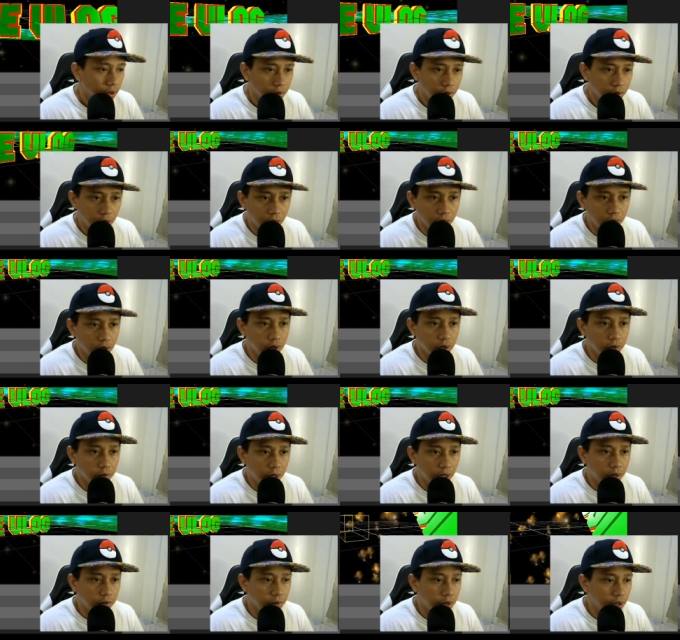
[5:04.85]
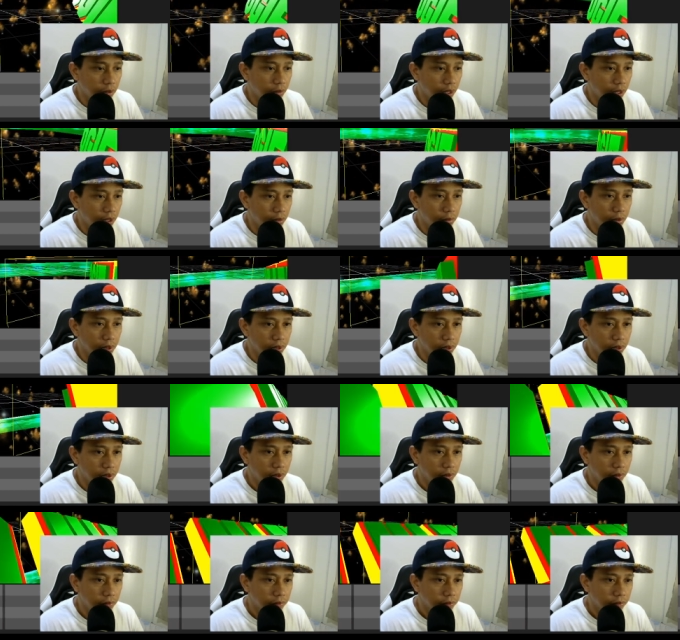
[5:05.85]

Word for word: yung nakikita niyo parang may lumalabas